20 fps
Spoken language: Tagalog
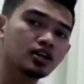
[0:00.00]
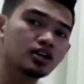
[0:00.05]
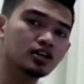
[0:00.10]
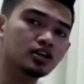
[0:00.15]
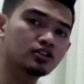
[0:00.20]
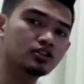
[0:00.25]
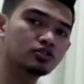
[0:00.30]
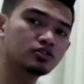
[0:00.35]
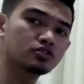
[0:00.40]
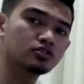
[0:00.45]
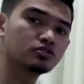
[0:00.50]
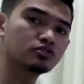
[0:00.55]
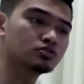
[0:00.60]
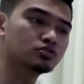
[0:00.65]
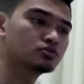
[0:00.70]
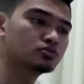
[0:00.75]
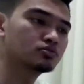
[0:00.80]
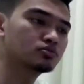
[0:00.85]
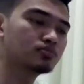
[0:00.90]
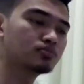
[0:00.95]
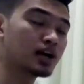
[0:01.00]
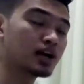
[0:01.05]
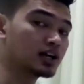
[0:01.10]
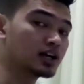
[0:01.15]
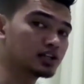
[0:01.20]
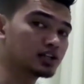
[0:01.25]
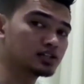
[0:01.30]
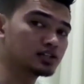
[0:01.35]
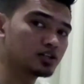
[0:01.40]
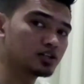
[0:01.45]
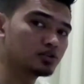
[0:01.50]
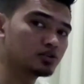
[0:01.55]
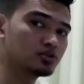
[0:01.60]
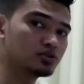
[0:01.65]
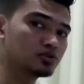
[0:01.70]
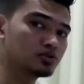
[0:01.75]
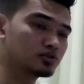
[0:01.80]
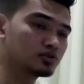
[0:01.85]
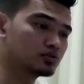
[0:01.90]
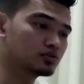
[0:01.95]
ito yung bagay sa'yo
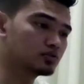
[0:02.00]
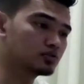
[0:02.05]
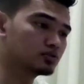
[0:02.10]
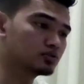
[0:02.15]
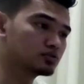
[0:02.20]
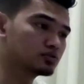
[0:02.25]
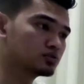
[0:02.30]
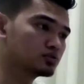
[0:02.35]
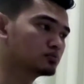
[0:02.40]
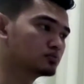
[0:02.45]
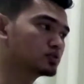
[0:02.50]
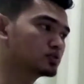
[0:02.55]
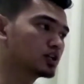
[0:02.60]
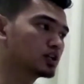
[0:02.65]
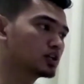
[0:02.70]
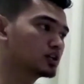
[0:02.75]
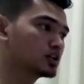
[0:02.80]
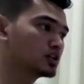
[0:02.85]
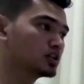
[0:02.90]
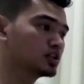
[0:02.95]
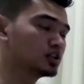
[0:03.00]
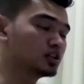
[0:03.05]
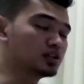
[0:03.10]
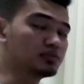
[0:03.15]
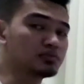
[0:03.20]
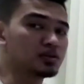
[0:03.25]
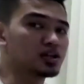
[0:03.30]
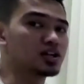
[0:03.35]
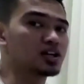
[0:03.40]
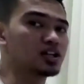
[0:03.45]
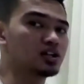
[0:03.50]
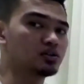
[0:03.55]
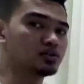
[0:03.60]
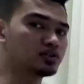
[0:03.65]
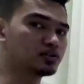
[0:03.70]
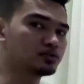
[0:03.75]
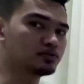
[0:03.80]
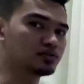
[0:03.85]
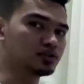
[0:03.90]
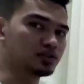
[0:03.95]
kung gusto mo nang hindi magalaw
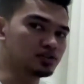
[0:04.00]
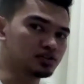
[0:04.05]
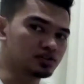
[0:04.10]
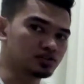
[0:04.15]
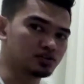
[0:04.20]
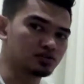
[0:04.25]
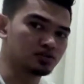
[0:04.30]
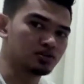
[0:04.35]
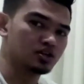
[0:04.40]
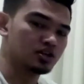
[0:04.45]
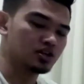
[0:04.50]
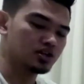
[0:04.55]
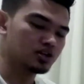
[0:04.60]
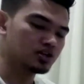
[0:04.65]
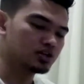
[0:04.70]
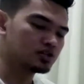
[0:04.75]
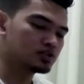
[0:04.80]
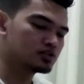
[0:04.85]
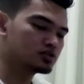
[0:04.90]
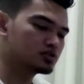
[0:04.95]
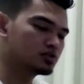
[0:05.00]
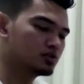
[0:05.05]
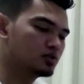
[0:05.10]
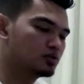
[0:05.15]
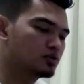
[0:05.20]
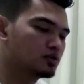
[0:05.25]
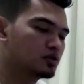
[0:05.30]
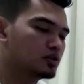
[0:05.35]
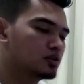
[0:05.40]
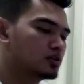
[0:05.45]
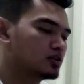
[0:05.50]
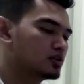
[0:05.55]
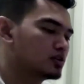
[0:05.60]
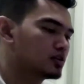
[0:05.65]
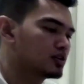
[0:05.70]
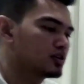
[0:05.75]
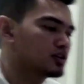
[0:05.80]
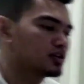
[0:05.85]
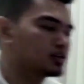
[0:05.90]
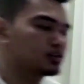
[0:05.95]
na video so
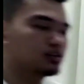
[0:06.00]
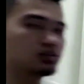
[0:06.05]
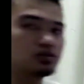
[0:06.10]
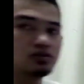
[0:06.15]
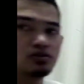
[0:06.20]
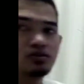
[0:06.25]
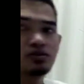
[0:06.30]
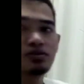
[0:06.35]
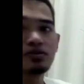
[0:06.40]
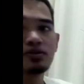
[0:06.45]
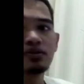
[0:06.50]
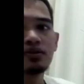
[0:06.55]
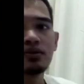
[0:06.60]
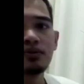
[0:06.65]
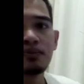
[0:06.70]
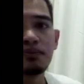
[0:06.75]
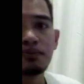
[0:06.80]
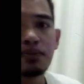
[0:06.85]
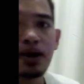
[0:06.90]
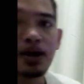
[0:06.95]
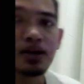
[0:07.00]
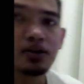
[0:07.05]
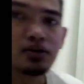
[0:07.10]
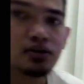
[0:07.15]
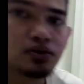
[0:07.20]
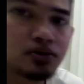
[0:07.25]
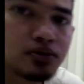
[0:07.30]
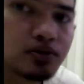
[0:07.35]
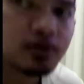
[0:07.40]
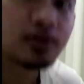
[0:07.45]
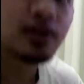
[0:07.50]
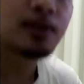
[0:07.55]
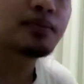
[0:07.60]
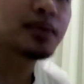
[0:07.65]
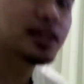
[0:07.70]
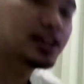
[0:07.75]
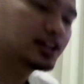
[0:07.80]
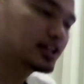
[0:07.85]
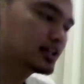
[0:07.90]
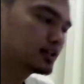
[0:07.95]
ito yung paano
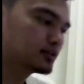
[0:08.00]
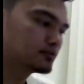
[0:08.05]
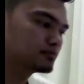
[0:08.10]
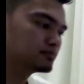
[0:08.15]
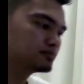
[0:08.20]
gamitin.